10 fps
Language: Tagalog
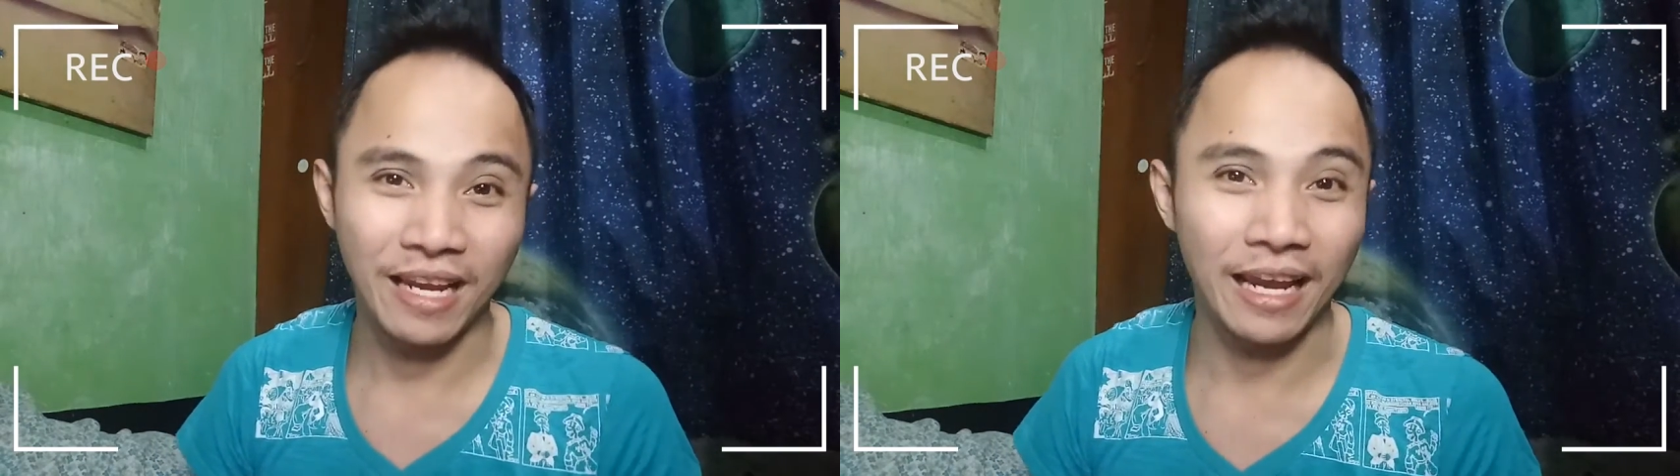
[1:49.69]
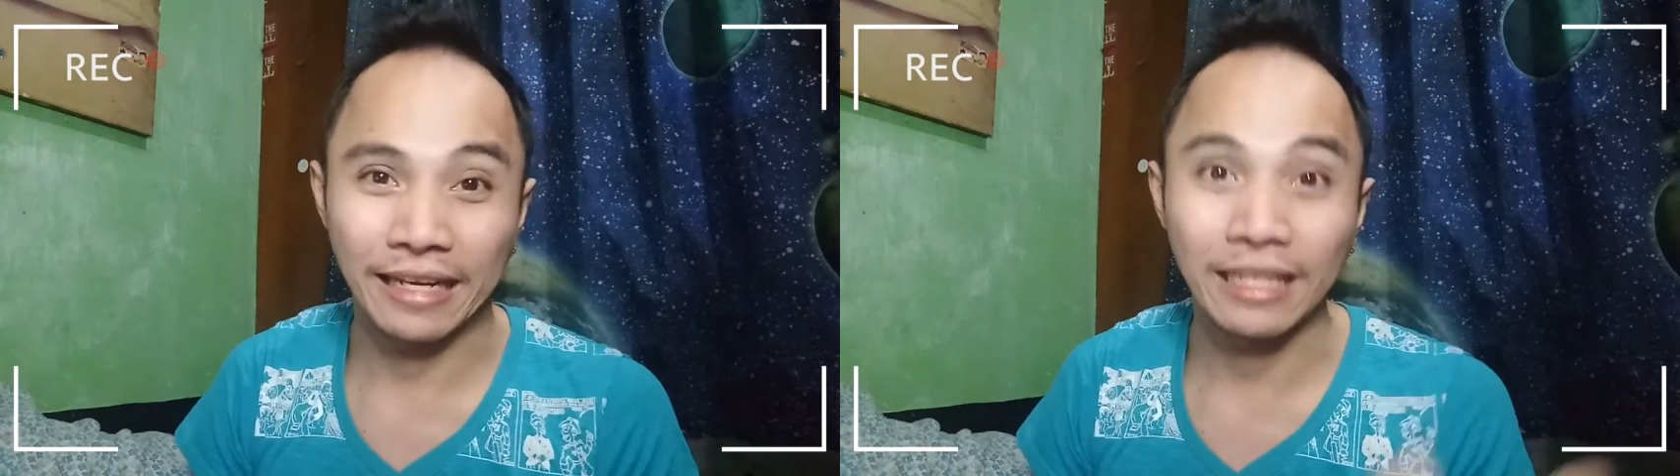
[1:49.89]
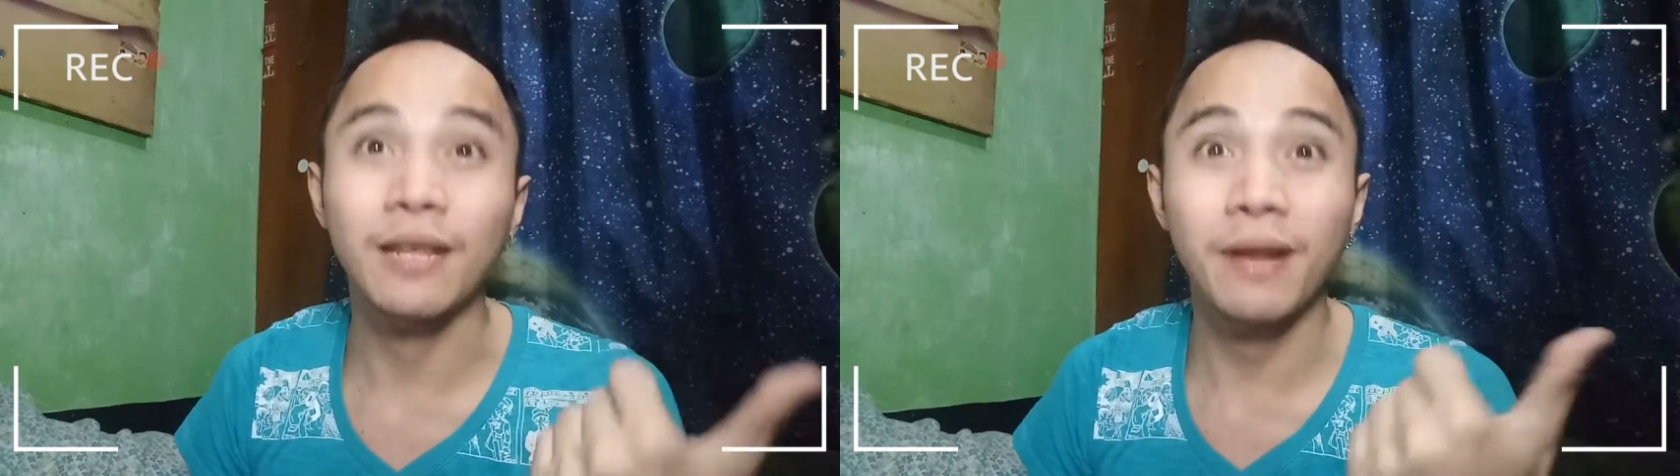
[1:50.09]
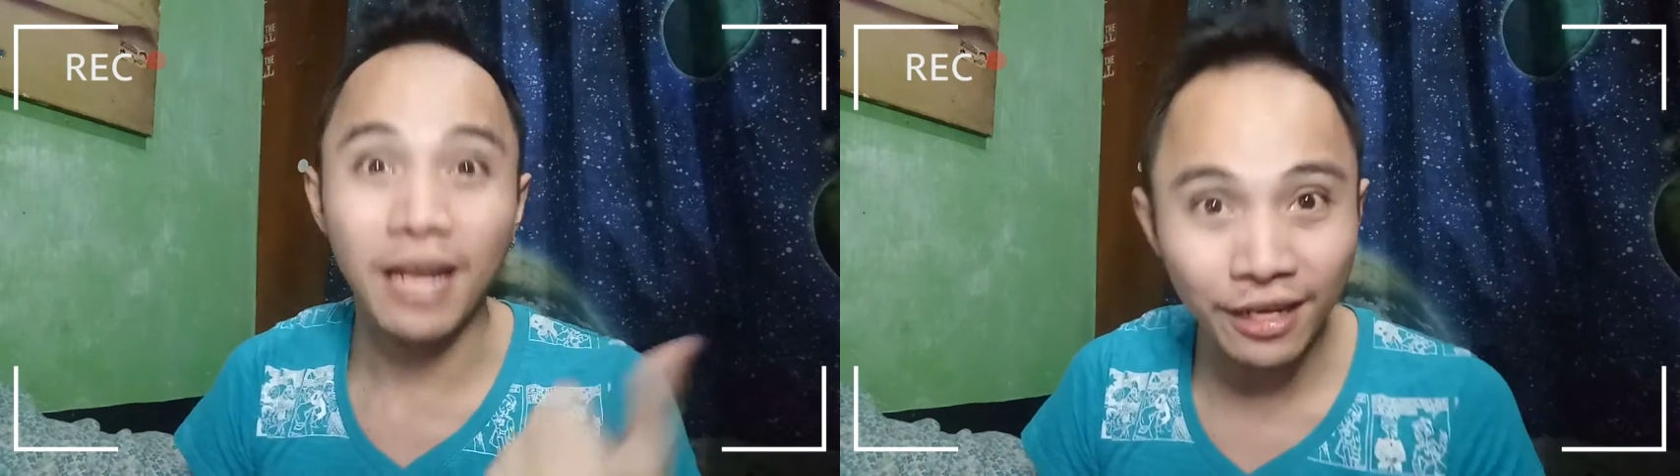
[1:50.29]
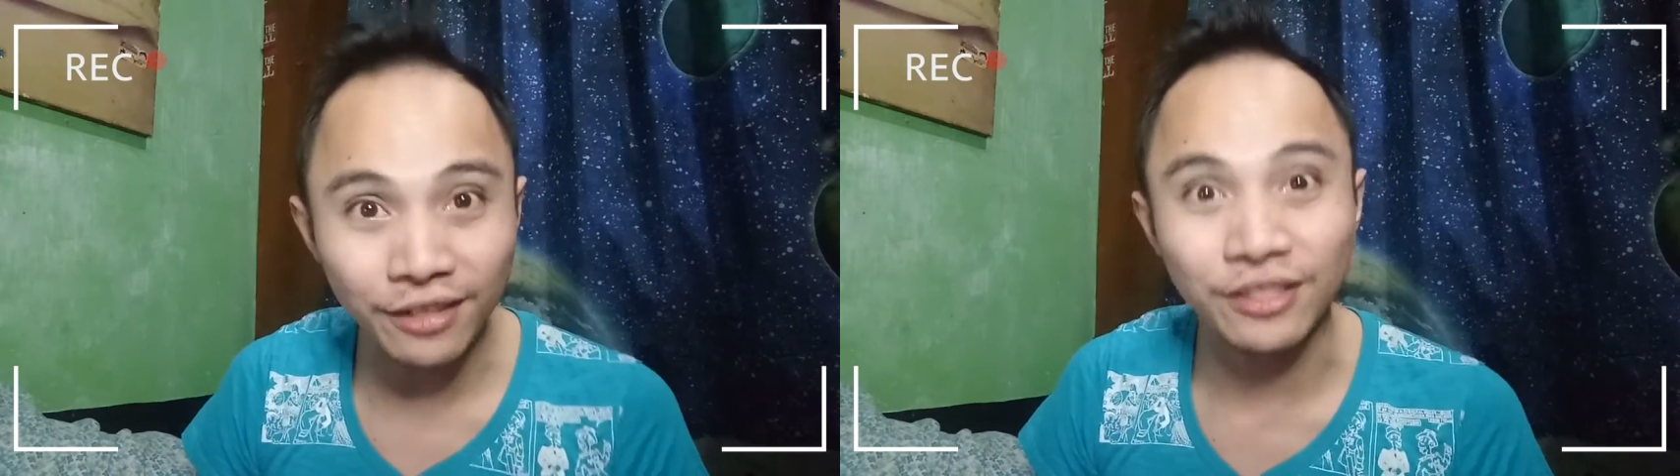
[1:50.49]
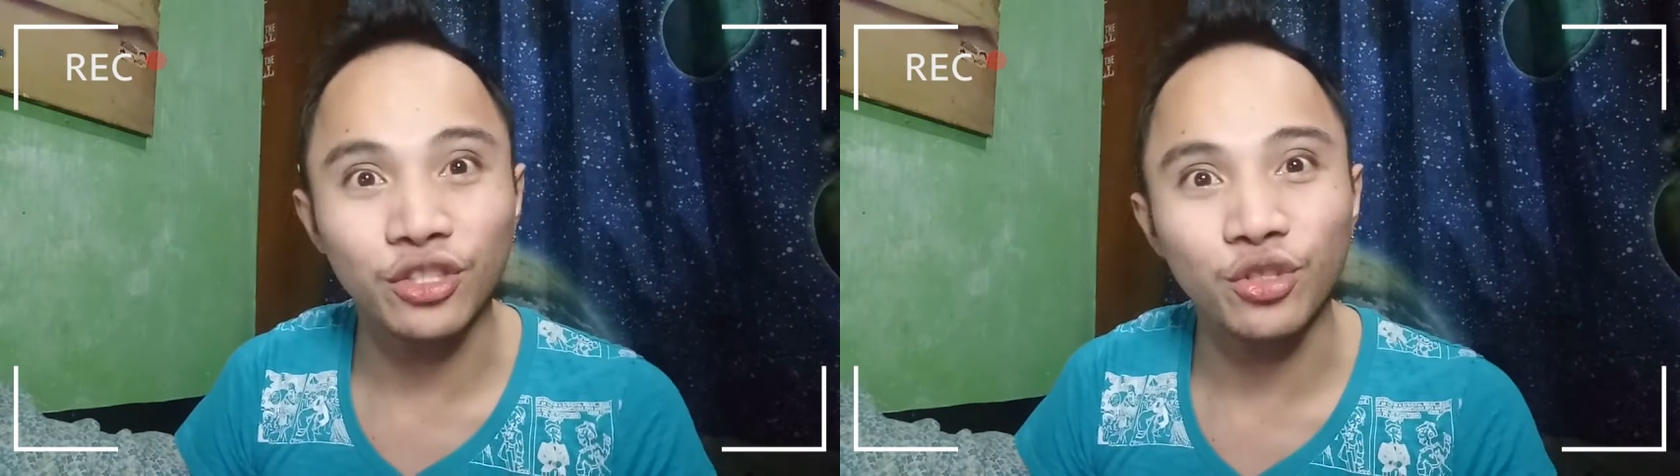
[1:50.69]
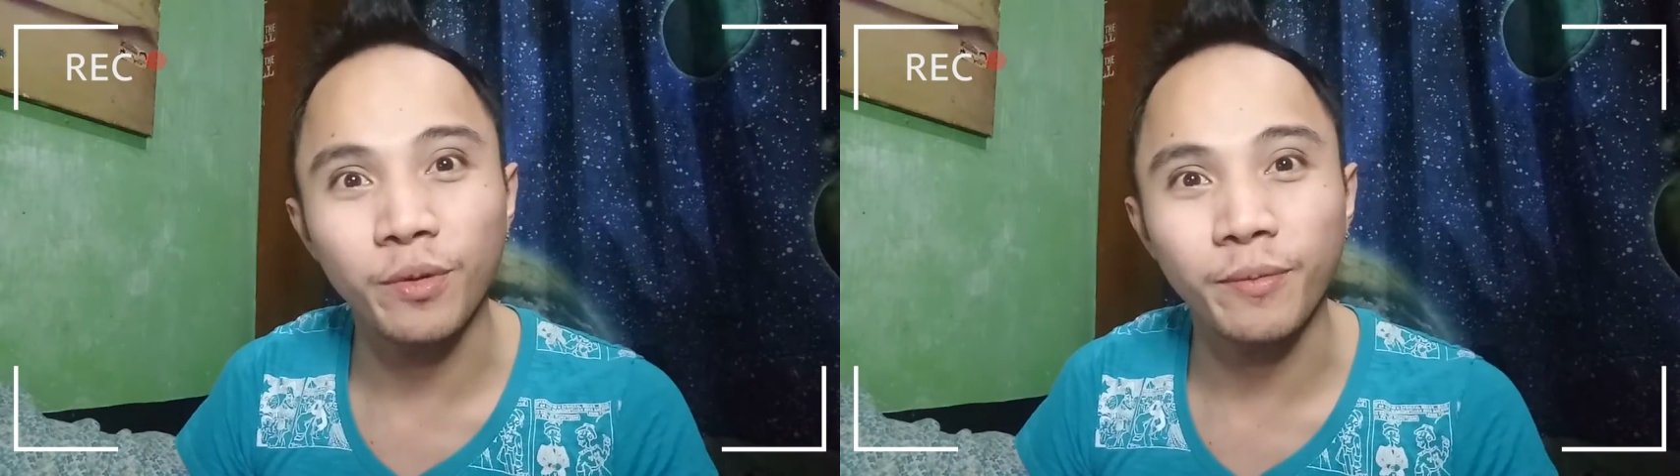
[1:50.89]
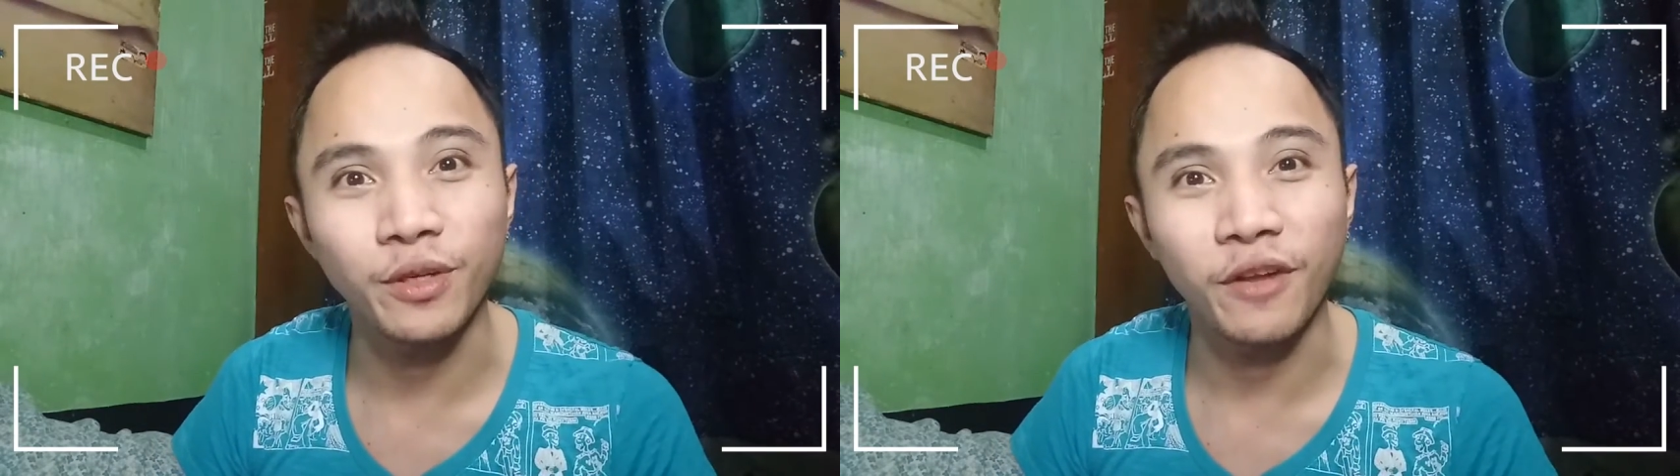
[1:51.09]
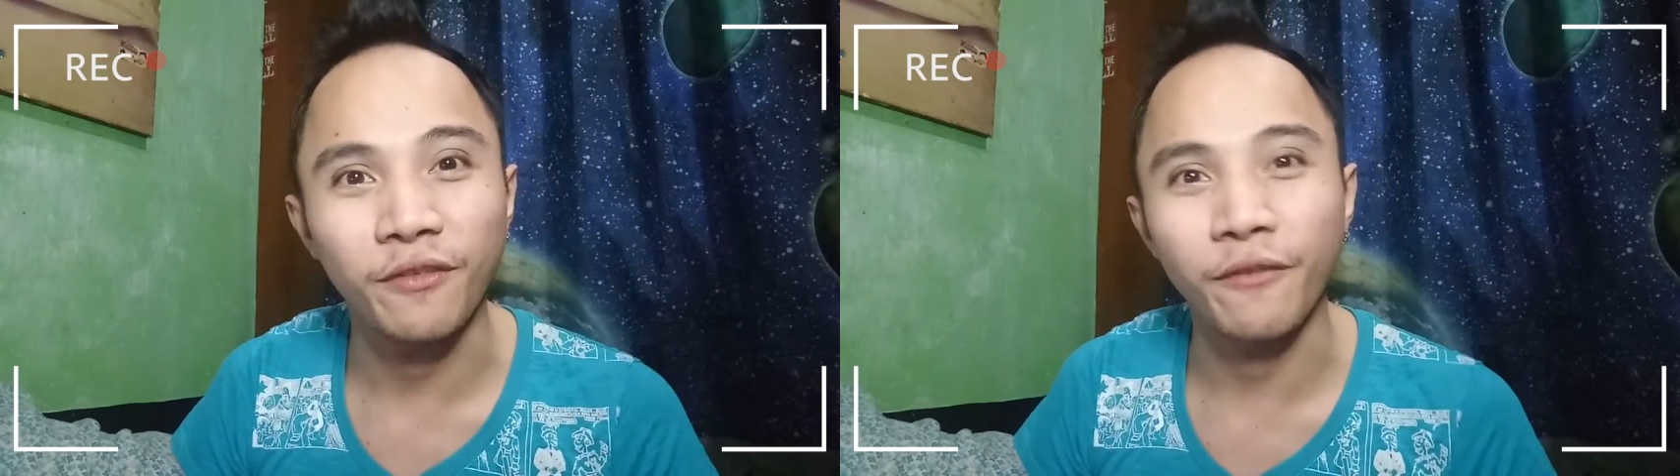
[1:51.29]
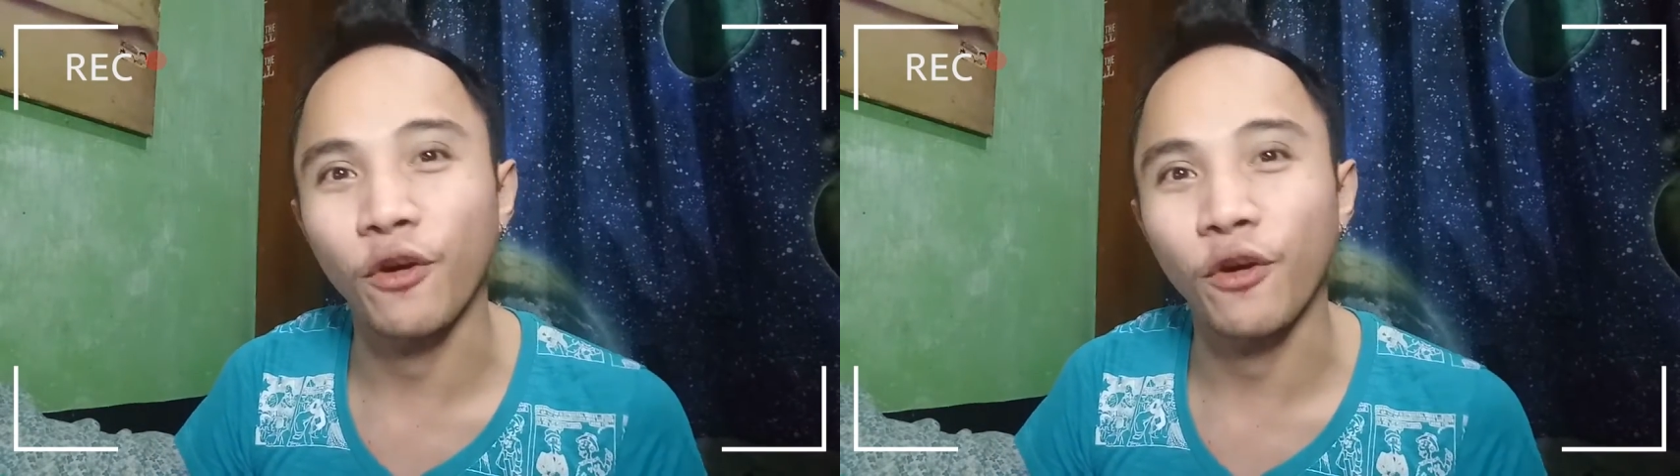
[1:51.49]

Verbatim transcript: And hit the bell icon so that you will be notified